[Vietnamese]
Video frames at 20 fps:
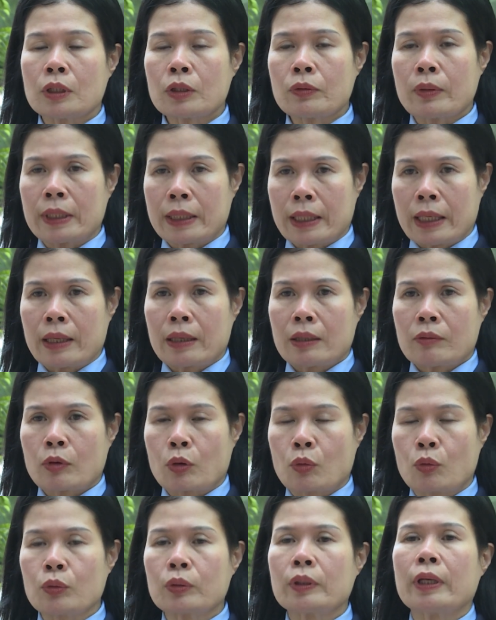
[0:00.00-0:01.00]
chức đoàn thể
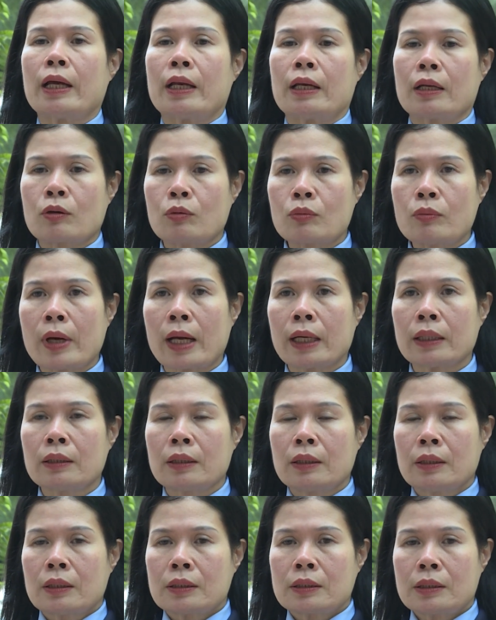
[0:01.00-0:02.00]
và cụ thể là công đoàn
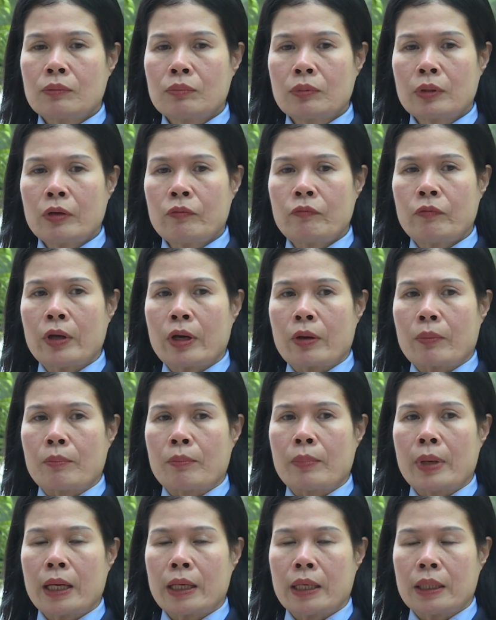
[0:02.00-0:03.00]
trong cái việc
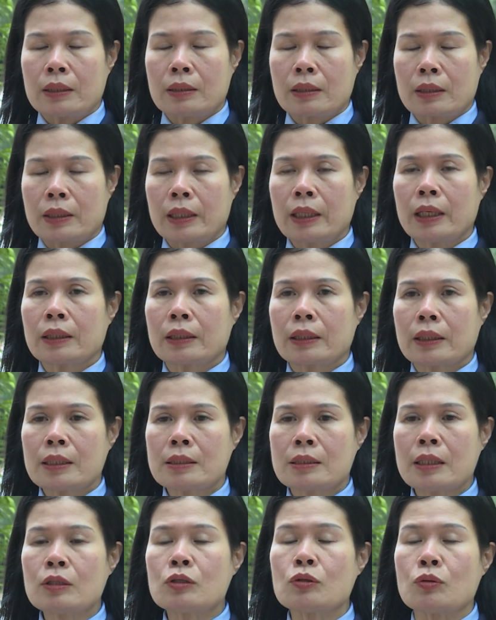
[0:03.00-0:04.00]
mà để thực hiện
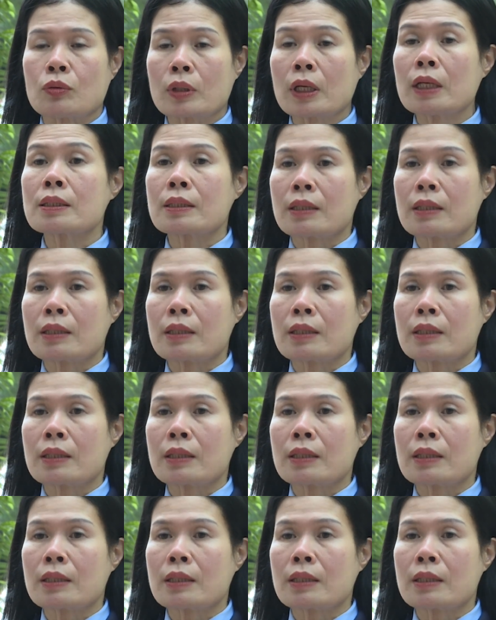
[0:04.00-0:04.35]
cái dân chủ cơ